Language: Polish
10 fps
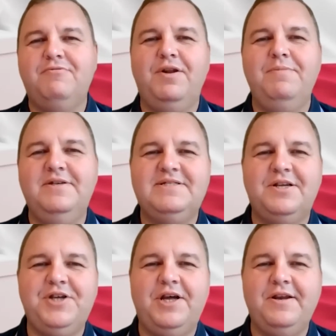które
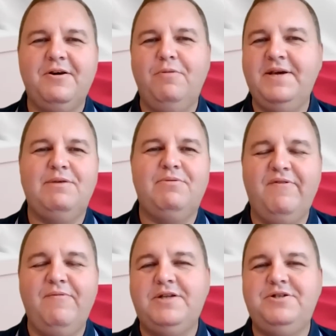minister Czarnek obiecał i
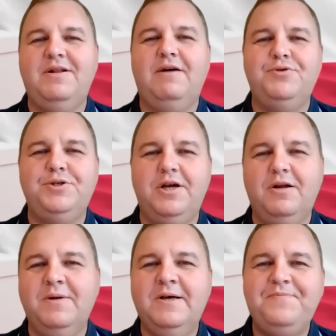wypłaci
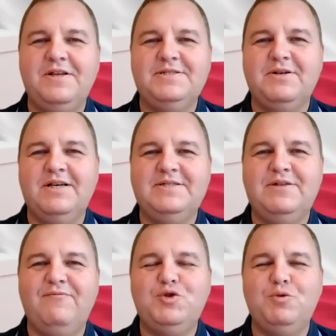nauczycielom z okazji
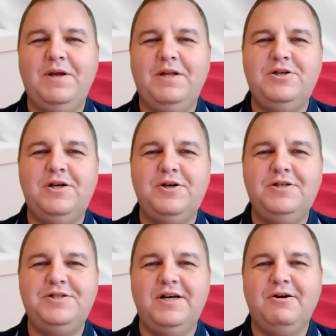
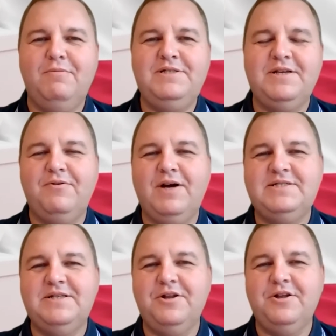250-lecia Komisji
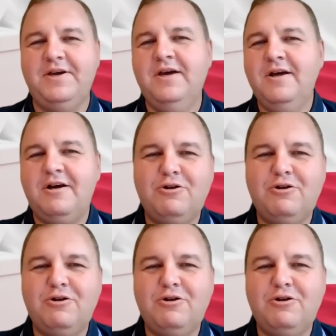Edukacji Narodowej,